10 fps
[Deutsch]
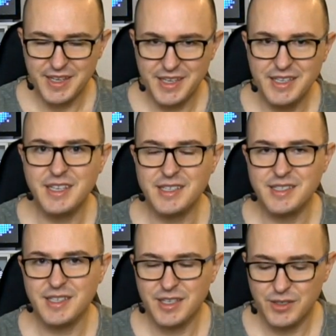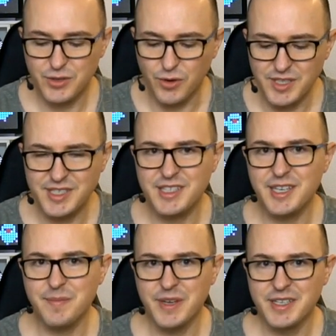ist das
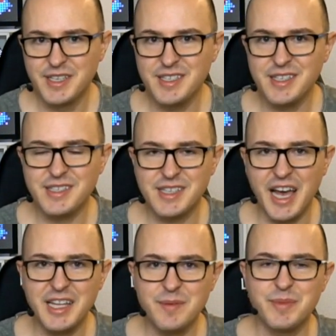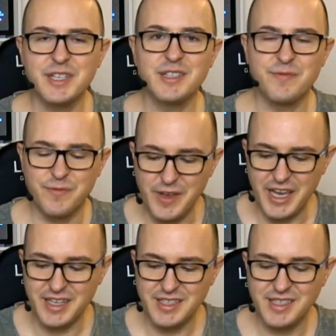trotzdem dieses geile Bild
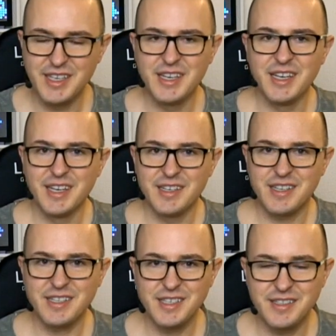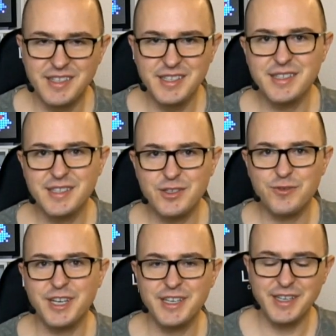wert, dass ich dieses
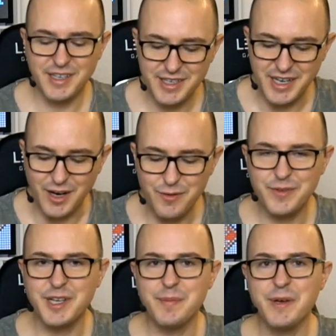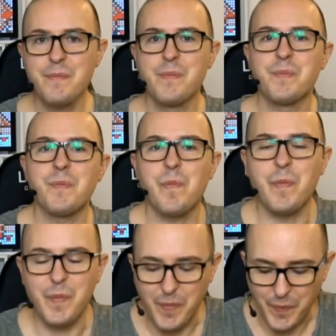Tracking in Kauf nehme?
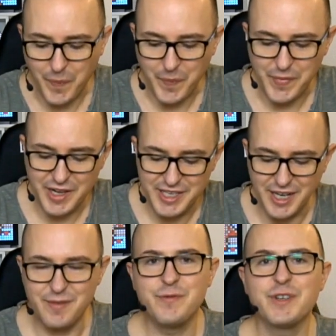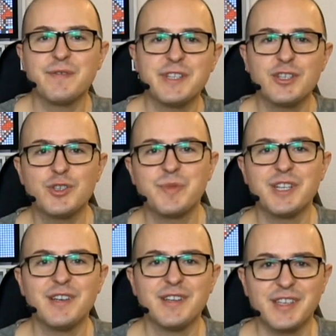Ja, für gewisse
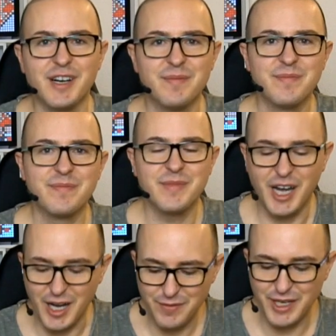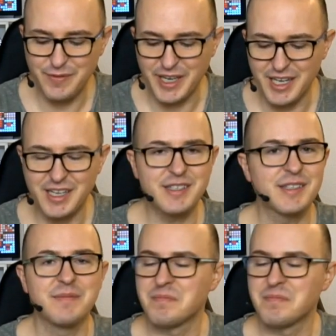Spiele ja. Half-Life Alex,